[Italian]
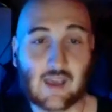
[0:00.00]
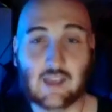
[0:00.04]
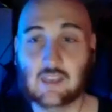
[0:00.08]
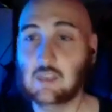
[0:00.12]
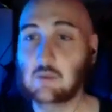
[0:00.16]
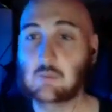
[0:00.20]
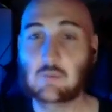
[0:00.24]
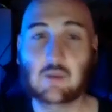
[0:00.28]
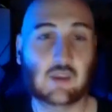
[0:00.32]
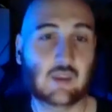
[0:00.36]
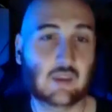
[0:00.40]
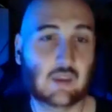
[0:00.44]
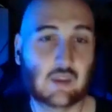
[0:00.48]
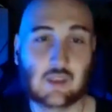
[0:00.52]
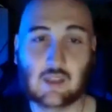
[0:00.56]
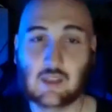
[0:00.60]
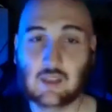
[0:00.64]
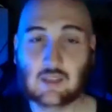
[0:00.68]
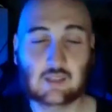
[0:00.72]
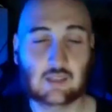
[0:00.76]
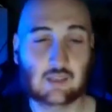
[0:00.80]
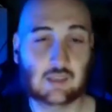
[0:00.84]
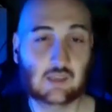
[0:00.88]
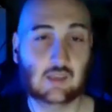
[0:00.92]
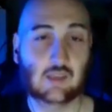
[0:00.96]
anime
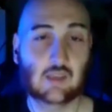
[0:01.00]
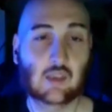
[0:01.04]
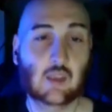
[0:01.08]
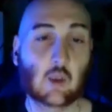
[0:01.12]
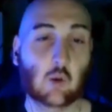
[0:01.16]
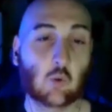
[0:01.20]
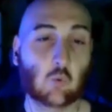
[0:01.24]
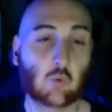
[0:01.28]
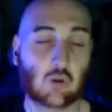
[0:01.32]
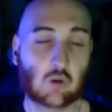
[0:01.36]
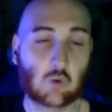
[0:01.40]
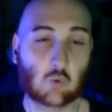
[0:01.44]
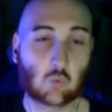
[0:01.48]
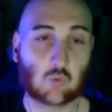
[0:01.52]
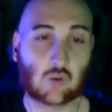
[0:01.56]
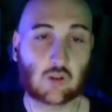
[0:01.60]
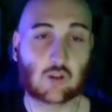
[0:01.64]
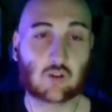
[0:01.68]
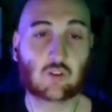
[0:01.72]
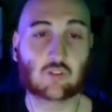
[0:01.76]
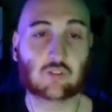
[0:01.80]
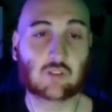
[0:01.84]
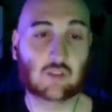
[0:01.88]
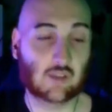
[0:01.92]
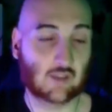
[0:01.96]
e di qualunque
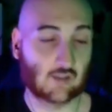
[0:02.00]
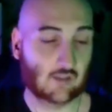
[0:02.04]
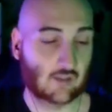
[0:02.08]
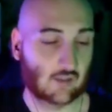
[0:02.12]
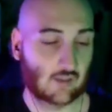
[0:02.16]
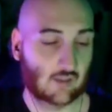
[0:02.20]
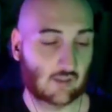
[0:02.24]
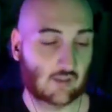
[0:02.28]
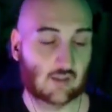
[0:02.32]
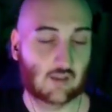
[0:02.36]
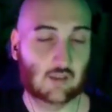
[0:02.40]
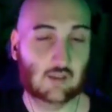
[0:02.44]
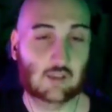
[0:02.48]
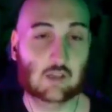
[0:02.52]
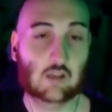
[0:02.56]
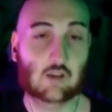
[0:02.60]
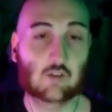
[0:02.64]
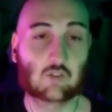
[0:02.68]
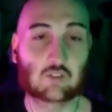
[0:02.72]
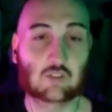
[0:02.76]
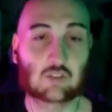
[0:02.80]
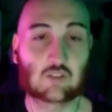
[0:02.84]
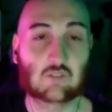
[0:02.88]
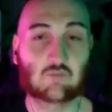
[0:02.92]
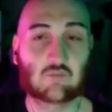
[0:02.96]
cosa
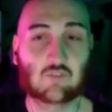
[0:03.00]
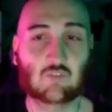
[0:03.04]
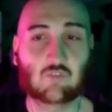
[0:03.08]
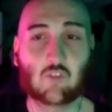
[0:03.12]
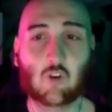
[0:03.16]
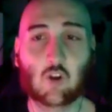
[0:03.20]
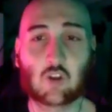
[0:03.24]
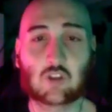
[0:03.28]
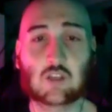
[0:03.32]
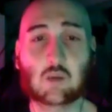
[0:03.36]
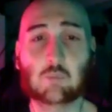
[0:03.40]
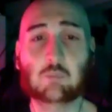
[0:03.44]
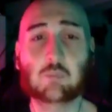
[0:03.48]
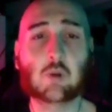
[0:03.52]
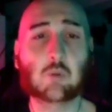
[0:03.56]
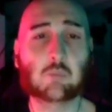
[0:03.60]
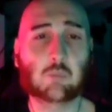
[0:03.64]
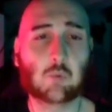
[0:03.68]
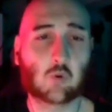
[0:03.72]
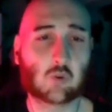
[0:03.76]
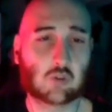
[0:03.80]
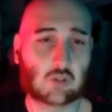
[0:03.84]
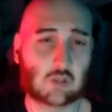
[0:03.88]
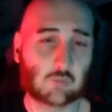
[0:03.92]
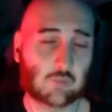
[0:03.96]
io voglia
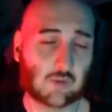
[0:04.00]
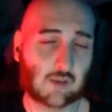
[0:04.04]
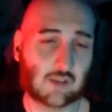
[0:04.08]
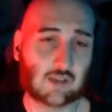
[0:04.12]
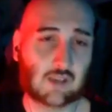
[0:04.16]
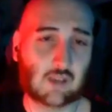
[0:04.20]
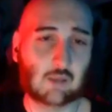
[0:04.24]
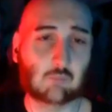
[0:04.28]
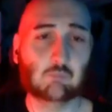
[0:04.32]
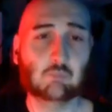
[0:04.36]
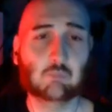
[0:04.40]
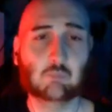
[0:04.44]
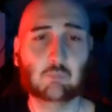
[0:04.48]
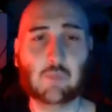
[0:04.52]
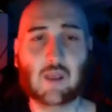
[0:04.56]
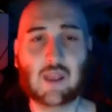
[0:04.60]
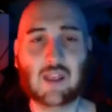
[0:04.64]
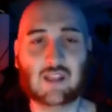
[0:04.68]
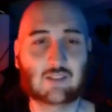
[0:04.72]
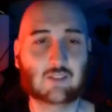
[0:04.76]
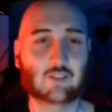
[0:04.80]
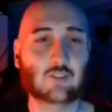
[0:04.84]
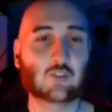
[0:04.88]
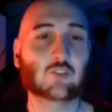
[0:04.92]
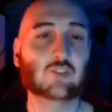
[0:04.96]
proporre perché
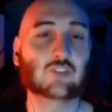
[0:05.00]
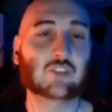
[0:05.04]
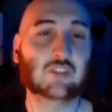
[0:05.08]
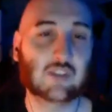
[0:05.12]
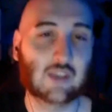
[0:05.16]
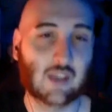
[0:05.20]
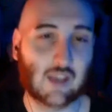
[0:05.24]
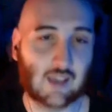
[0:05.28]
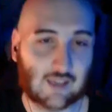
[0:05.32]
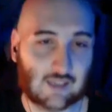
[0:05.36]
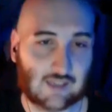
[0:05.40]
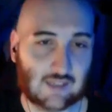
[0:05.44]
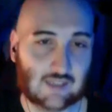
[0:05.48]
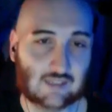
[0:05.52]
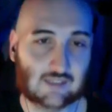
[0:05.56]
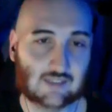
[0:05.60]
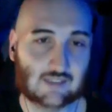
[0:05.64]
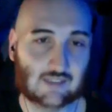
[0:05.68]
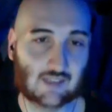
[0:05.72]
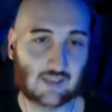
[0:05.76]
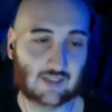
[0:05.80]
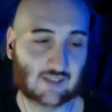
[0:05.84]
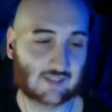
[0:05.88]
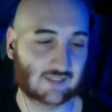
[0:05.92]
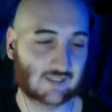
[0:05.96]
penso sia
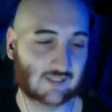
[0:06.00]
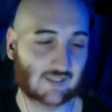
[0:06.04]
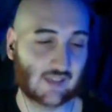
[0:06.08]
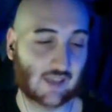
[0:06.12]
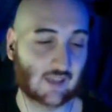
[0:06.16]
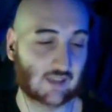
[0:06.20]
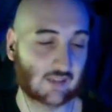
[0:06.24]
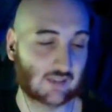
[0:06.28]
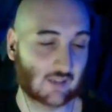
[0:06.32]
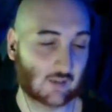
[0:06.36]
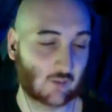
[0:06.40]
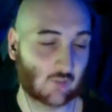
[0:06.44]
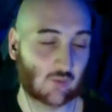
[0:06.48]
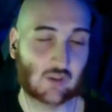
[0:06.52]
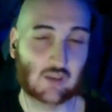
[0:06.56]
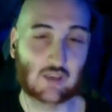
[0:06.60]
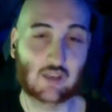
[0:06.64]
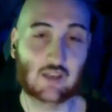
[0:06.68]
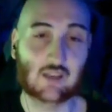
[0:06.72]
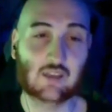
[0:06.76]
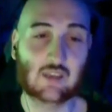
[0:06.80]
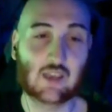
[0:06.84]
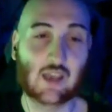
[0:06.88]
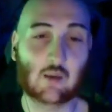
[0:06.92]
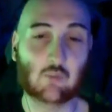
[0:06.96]
interessante. Quindi
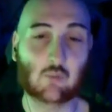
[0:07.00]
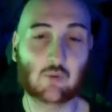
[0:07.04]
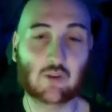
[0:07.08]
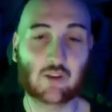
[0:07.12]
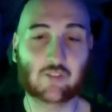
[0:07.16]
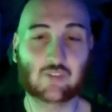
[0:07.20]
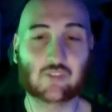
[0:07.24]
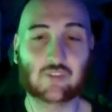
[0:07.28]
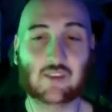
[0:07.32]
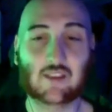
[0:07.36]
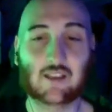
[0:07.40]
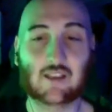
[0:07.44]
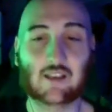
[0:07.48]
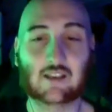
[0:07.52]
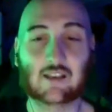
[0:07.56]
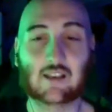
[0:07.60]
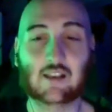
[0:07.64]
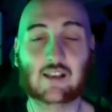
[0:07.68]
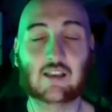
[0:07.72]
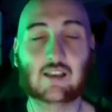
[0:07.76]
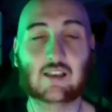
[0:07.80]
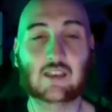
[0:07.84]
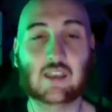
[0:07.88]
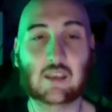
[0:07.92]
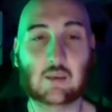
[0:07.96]
andiamo la stega
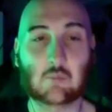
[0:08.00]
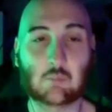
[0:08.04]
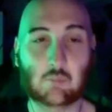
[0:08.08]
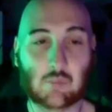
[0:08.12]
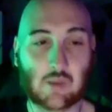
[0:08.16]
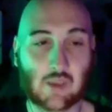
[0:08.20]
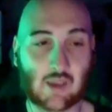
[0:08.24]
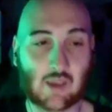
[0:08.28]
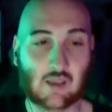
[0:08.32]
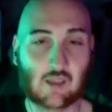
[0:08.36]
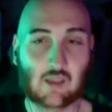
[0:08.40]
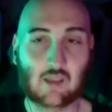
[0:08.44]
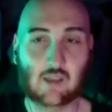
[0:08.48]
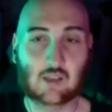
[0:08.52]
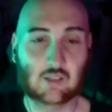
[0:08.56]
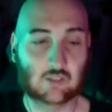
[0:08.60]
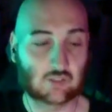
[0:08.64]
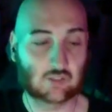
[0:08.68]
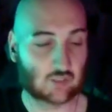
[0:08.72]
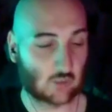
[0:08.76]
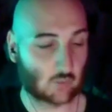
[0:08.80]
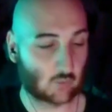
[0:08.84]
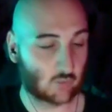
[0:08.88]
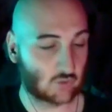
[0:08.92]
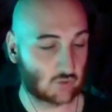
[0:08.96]
nella nebbia,
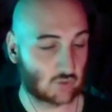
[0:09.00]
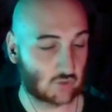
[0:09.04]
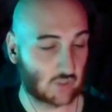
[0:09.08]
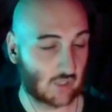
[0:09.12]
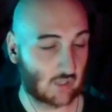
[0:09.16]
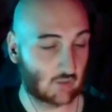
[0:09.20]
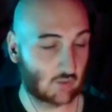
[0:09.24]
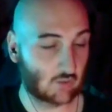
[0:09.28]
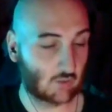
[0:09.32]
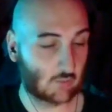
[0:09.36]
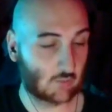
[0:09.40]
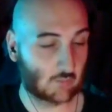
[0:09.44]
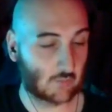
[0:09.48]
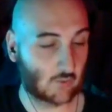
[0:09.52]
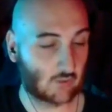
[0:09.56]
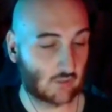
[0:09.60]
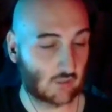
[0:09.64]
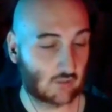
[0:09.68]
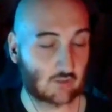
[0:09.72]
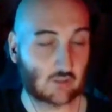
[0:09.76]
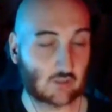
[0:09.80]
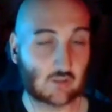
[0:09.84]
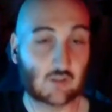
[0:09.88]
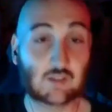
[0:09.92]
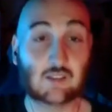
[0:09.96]
500 abbiamo
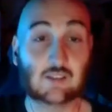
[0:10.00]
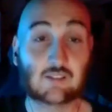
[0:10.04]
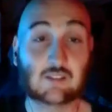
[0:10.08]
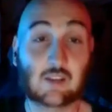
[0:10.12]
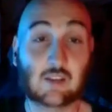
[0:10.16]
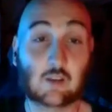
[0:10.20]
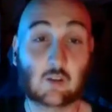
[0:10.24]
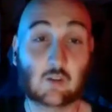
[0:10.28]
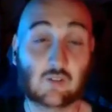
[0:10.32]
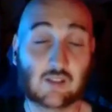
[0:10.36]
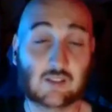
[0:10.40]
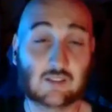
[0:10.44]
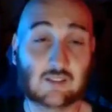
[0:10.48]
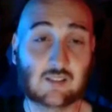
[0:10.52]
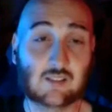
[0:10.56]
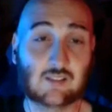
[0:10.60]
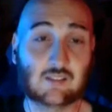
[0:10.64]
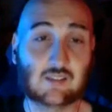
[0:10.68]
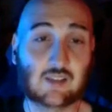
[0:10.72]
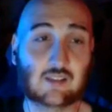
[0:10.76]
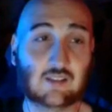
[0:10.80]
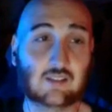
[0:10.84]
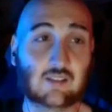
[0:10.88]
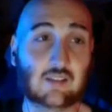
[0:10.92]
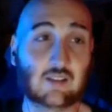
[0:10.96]
detto 96
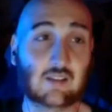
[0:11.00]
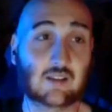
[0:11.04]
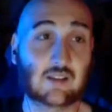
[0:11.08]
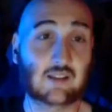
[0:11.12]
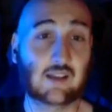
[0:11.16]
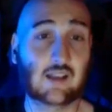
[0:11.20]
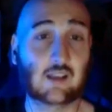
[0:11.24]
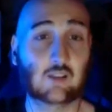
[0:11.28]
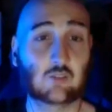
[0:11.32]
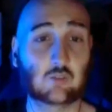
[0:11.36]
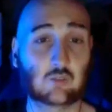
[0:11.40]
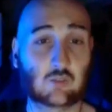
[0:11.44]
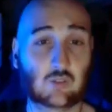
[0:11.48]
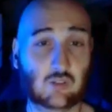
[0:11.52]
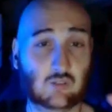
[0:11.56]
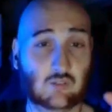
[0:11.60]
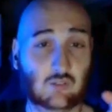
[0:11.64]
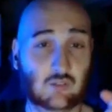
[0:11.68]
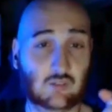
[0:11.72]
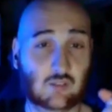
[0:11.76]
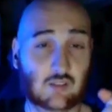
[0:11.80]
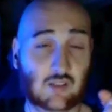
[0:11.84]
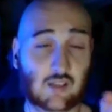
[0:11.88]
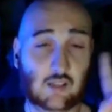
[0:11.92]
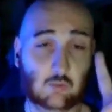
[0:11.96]
97, caso
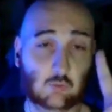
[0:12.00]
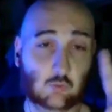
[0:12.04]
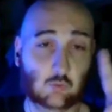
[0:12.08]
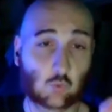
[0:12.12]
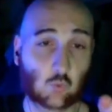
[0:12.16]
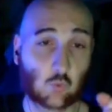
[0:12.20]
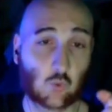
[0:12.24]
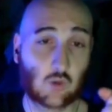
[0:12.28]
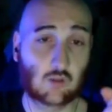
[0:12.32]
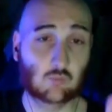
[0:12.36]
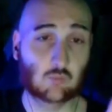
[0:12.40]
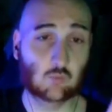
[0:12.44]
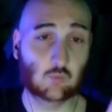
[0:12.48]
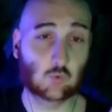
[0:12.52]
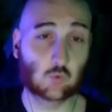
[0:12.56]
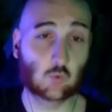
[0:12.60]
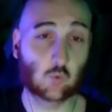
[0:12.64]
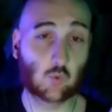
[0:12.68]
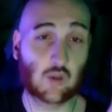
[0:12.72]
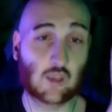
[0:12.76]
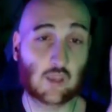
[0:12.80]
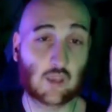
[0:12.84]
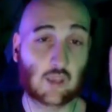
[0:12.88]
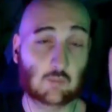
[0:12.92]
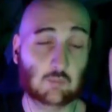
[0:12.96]
a due,
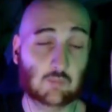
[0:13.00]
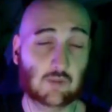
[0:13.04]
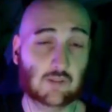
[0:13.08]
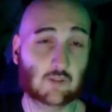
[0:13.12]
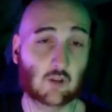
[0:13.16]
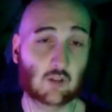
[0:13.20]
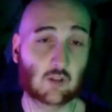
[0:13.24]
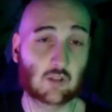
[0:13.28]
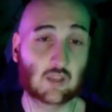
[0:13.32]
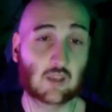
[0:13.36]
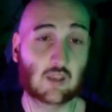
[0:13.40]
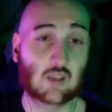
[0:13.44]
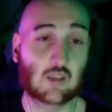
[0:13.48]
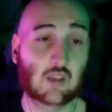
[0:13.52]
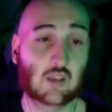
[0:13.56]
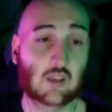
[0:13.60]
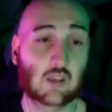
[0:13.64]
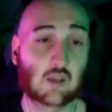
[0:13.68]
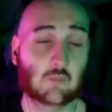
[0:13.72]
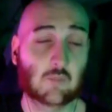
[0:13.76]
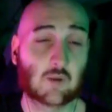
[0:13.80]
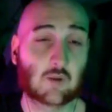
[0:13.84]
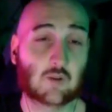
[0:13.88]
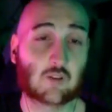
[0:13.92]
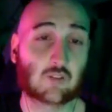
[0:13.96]
due episodi
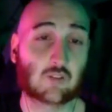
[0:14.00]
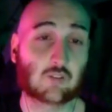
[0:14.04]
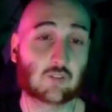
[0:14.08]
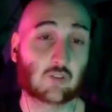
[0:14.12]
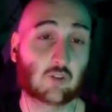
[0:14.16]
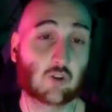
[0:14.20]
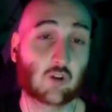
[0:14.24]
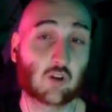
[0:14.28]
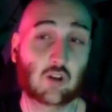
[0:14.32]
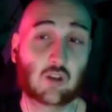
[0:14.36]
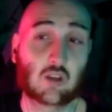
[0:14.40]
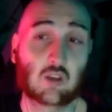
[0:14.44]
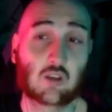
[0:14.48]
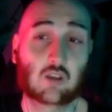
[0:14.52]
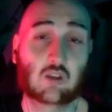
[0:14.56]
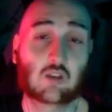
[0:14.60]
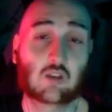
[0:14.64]
per questo